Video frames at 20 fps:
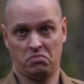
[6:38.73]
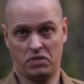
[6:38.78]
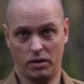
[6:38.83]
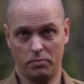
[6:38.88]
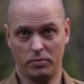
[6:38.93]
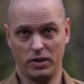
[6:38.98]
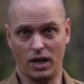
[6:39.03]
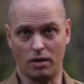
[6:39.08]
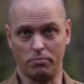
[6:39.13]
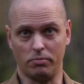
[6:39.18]

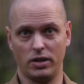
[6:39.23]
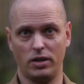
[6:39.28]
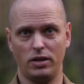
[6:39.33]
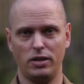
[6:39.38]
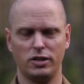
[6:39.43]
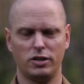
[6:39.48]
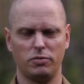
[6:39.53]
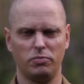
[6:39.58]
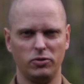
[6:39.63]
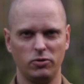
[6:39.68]
Tym niemniej
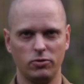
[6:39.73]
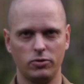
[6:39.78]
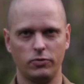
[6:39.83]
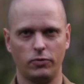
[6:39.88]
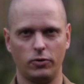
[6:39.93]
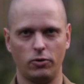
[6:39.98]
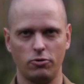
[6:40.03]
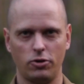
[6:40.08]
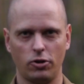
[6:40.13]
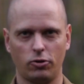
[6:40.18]
jest
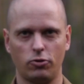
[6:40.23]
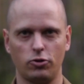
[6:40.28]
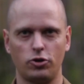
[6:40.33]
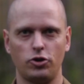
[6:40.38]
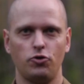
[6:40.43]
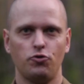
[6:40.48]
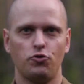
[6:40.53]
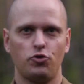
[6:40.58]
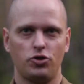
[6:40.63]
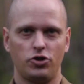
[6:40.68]
mnóstwo ludzi,
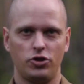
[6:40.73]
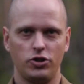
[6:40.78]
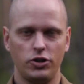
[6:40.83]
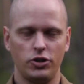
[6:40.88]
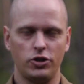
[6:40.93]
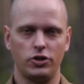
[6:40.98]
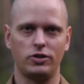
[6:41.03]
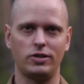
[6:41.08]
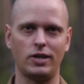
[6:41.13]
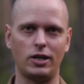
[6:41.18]
którzy już
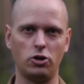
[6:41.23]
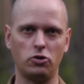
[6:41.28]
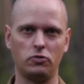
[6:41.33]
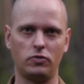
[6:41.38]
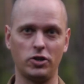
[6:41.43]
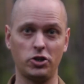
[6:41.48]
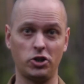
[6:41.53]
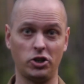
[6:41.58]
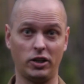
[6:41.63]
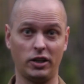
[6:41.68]
dziś cenią
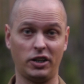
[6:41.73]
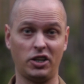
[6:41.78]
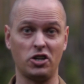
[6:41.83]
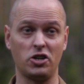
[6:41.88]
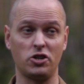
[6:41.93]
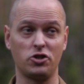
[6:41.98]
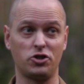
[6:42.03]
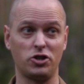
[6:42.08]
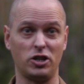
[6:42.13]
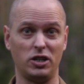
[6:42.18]
właśnie takie
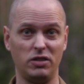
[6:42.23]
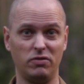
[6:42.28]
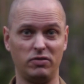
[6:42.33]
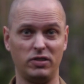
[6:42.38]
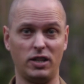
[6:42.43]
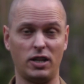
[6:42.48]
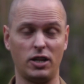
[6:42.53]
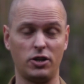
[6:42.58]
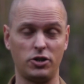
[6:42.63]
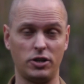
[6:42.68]

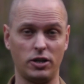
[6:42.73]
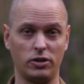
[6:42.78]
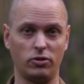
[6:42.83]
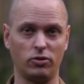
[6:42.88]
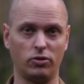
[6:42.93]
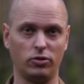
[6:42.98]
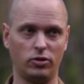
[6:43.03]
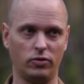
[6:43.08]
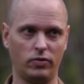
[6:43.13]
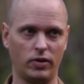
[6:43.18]
żeliwne naczynia do
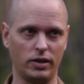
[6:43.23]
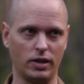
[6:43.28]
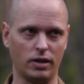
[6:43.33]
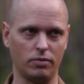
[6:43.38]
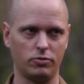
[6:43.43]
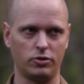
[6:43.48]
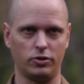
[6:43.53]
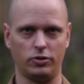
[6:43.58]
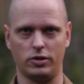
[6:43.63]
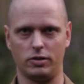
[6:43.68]
gotowania
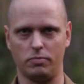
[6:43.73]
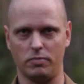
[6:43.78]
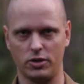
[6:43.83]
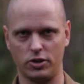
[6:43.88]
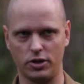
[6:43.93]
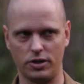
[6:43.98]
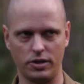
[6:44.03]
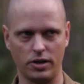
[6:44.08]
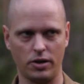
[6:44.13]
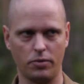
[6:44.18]
czy do
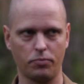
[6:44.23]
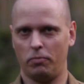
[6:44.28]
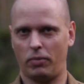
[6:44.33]
smażenia.